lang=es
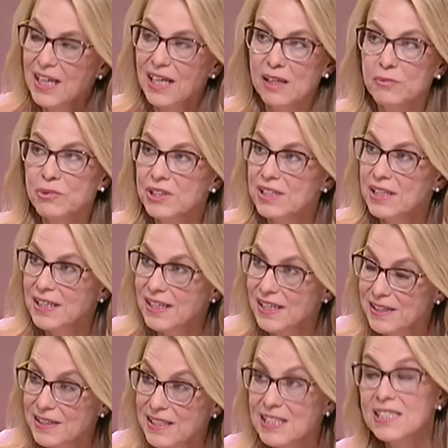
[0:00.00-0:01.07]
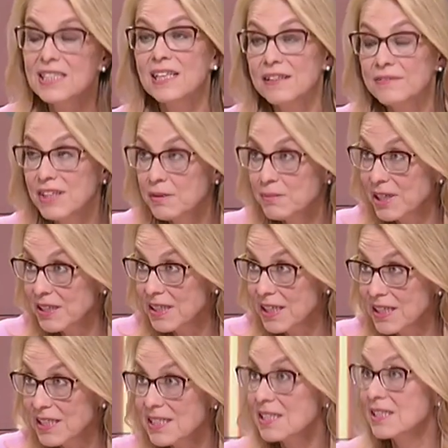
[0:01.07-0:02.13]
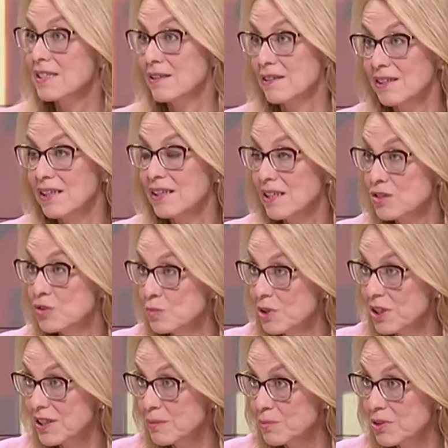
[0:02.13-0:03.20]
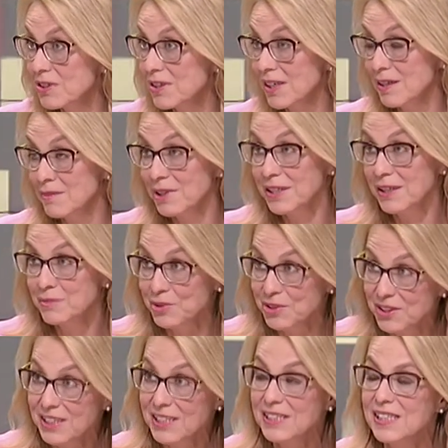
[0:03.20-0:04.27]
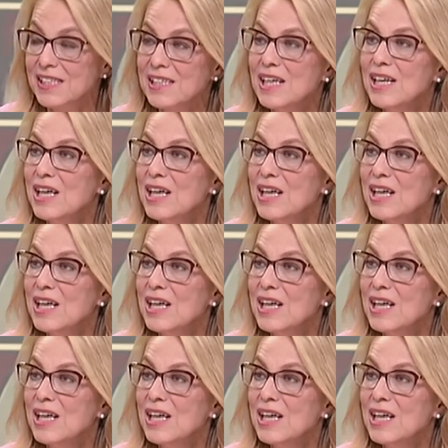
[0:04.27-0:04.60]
¿eh? Grandes, Javier Marías, eh, su muerte puesta en Alemania, muy triste.